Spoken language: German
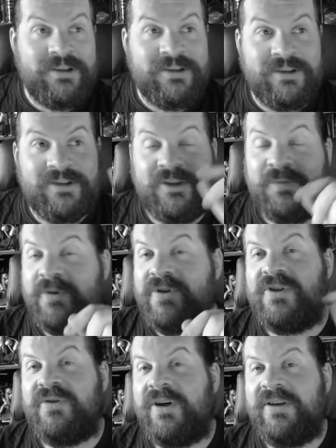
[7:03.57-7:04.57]
die ganzen
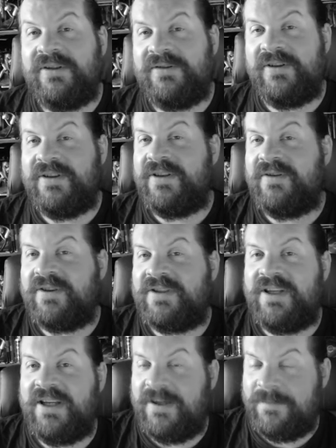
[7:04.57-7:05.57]
Sponsoren das Ganze auch
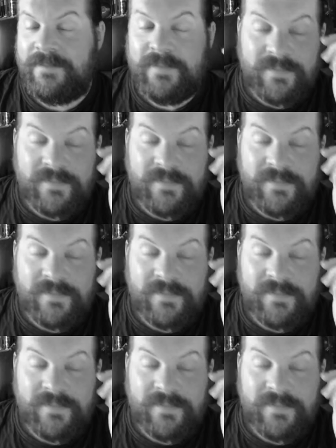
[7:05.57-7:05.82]
sehen.